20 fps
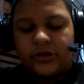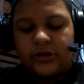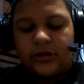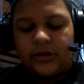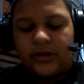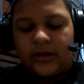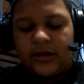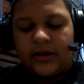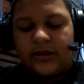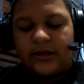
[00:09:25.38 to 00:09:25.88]

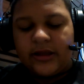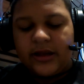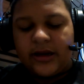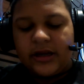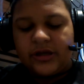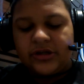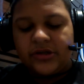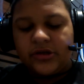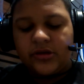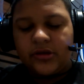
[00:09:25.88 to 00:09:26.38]
Sonic
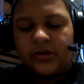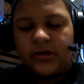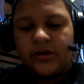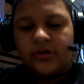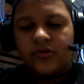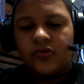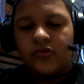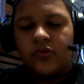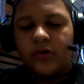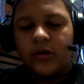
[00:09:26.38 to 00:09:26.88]
Generation, que
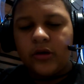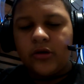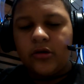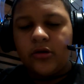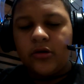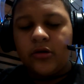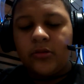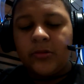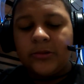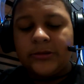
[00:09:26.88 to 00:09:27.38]
es un
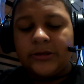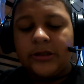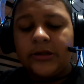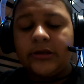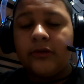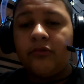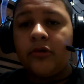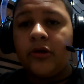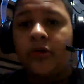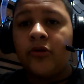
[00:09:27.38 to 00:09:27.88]
juego
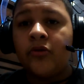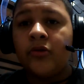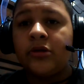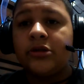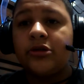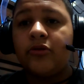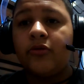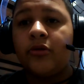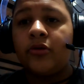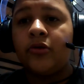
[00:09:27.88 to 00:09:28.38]
bastante bueno,
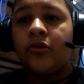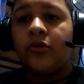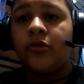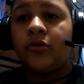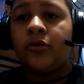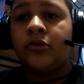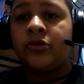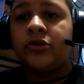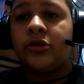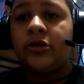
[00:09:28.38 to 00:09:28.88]
es
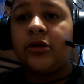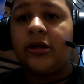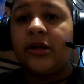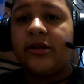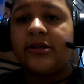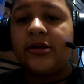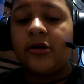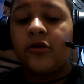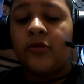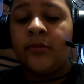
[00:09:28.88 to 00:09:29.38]
cuando Sonic
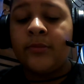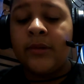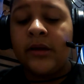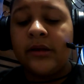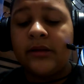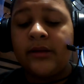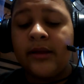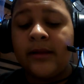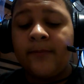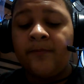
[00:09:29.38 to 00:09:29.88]
se
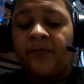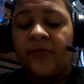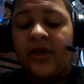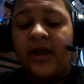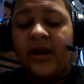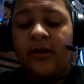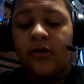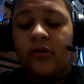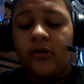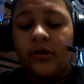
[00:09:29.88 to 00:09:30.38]
convierte en
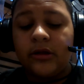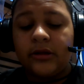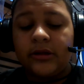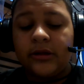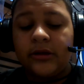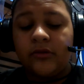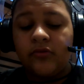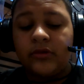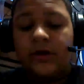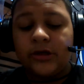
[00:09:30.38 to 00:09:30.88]
negro y
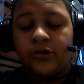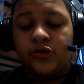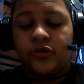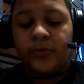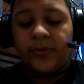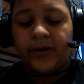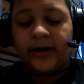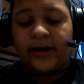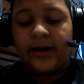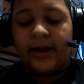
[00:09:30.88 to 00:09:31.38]
tiene unas
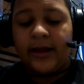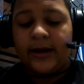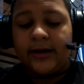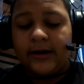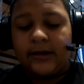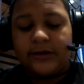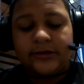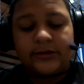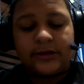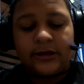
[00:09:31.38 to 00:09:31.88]
super
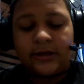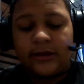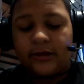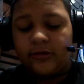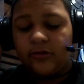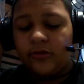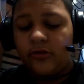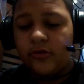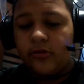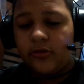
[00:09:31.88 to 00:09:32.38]
garras y de
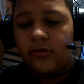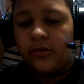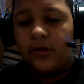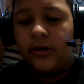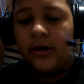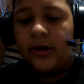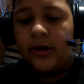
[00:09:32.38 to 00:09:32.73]
todo.